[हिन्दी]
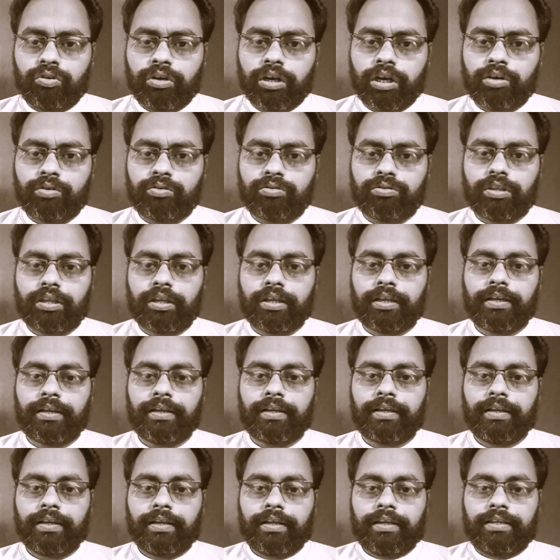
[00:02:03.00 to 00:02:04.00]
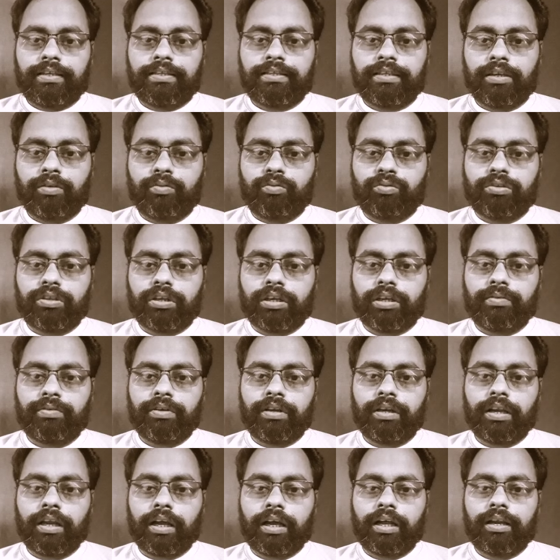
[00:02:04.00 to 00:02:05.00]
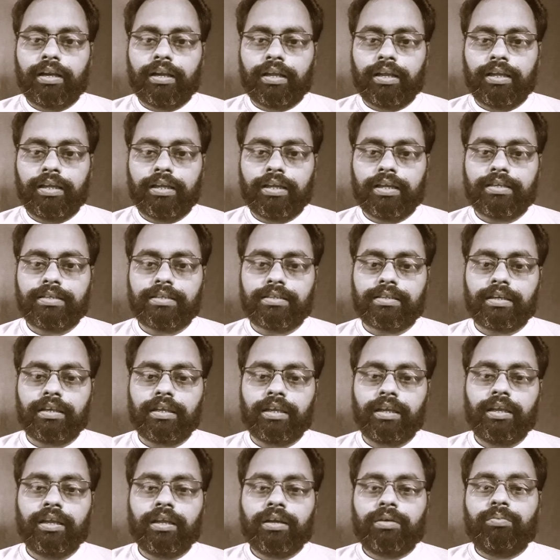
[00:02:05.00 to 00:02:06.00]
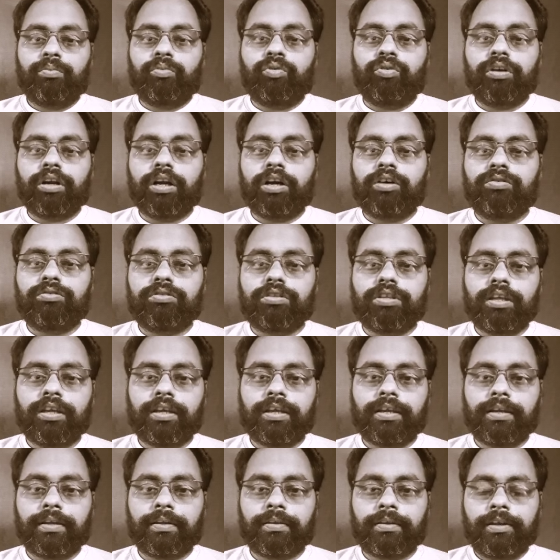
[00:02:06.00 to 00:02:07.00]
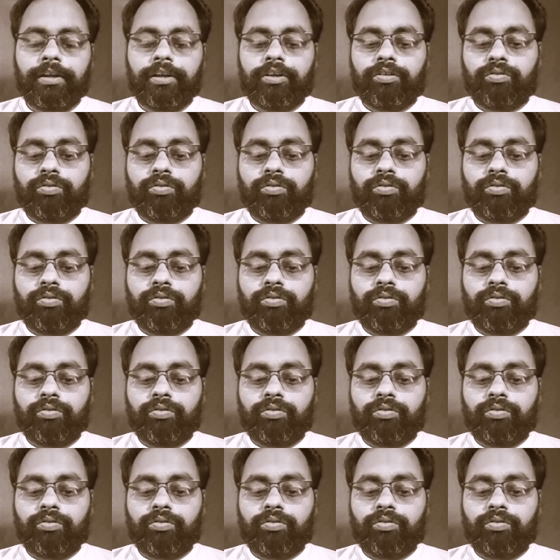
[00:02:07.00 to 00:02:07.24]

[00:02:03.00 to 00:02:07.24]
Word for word: मूंगा होता है इसलिए उतनी भी लाल नहीं है जितनी मूंगा होती है